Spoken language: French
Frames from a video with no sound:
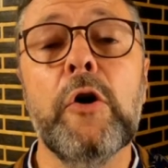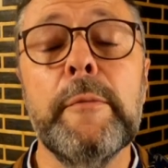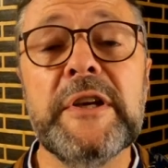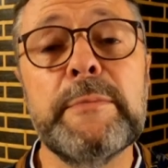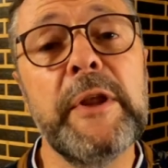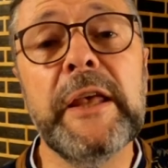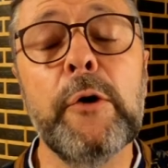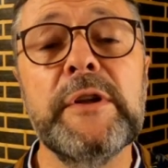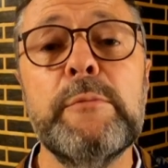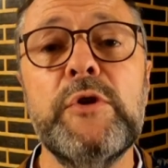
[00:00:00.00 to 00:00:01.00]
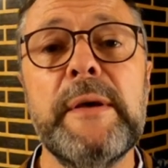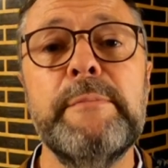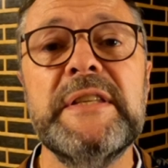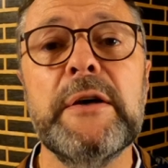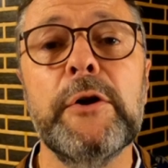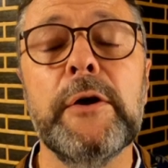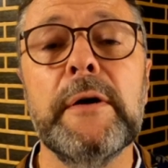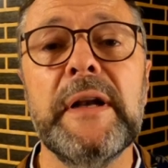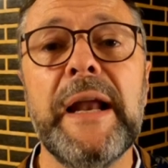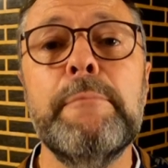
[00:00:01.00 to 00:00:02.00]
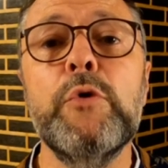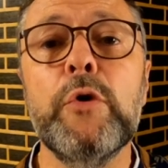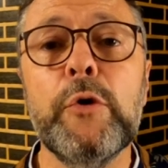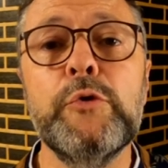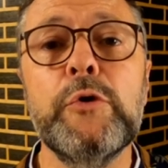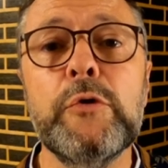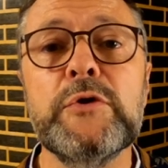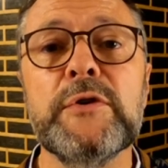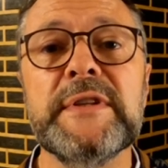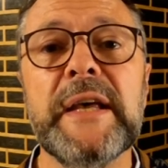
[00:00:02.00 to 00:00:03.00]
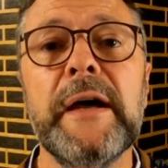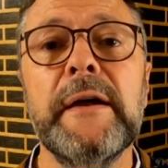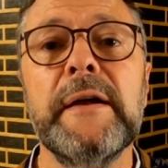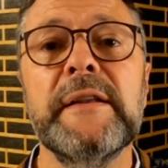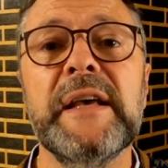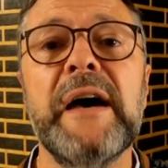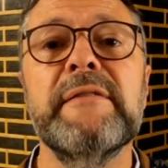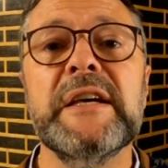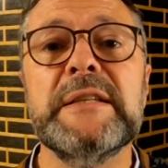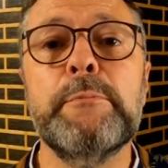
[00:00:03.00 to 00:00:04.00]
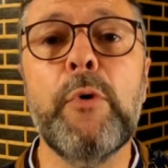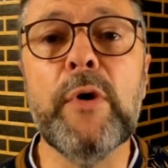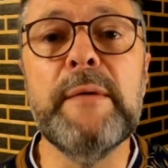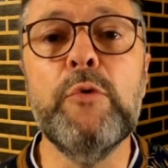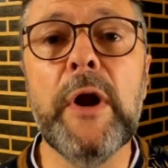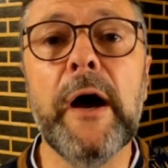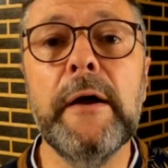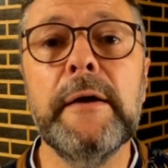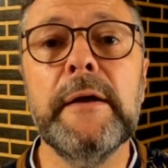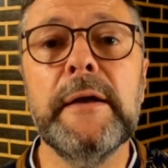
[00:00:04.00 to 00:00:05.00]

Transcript: Comme expliqué en début d'épisode, la boucle du Cusansa traverse Pont-les-Moulins